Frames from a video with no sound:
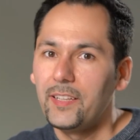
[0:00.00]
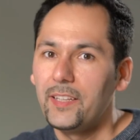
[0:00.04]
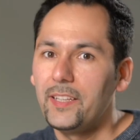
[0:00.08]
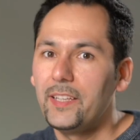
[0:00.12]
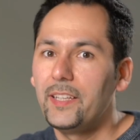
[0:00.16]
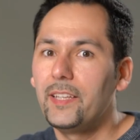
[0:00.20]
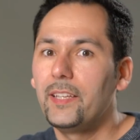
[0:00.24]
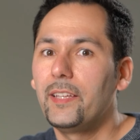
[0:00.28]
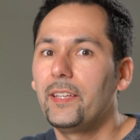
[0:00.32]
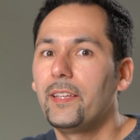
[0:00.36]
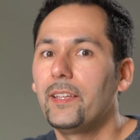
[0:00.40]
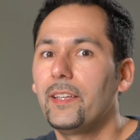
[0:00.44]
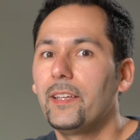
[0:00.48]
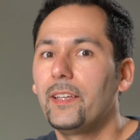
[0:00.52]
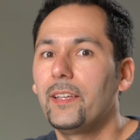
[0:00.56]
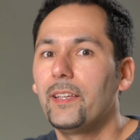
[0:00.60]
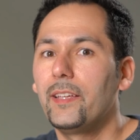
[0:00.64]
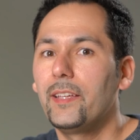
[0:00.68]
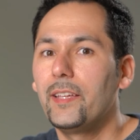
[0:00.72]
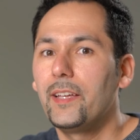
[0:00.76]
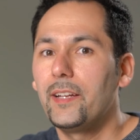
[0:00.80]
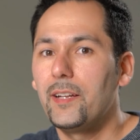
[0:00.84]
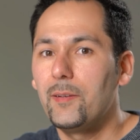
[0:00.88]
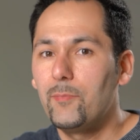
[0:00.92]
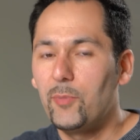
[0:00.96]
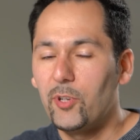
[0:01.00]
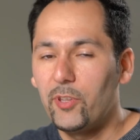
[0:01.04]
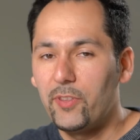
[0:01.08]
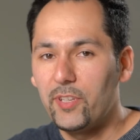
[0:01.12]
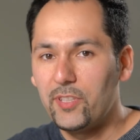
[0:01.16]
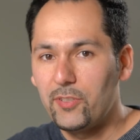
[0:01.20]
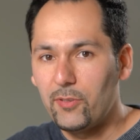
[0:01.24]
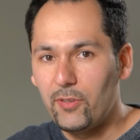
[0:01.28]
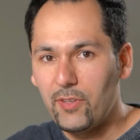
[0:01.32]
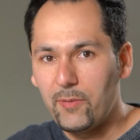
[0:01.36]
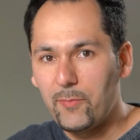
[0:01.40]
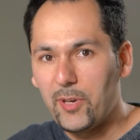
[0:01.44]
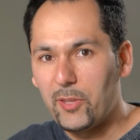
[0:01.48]
y, y en el
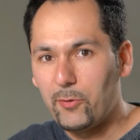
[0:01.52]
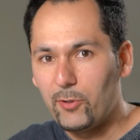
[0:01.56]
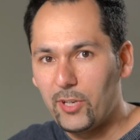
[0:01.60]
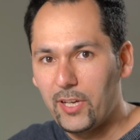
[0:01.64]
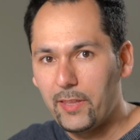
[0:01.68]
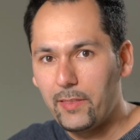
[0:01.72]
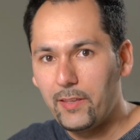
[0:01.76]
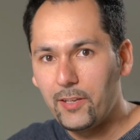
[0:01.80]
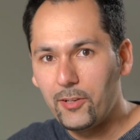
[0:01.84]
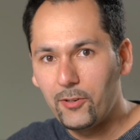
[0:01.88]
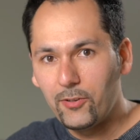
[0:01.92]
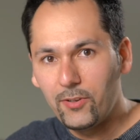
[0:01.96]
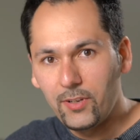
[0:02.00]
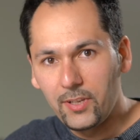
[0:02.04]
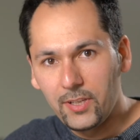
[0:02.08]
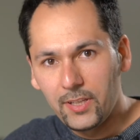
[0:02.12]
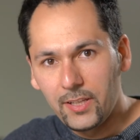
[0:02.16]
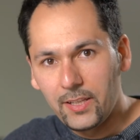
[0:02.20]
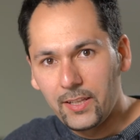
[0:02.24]
proceso de maduración,